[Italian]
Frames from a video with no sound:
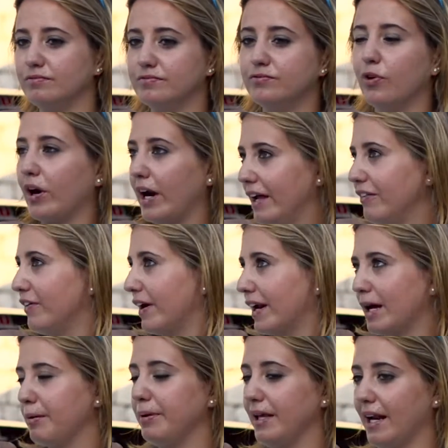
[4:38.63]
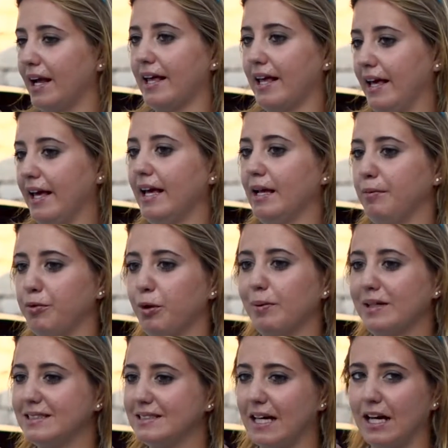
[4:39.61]
vorrei far capire che il mio
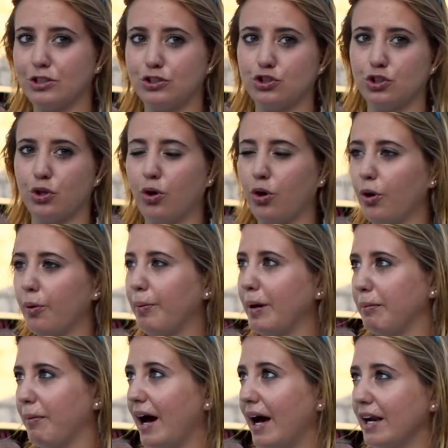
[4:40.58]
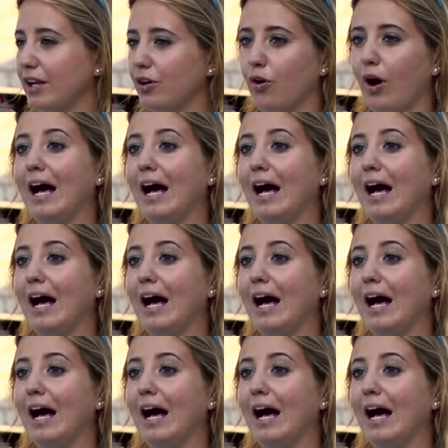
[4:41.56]
messaggio primario,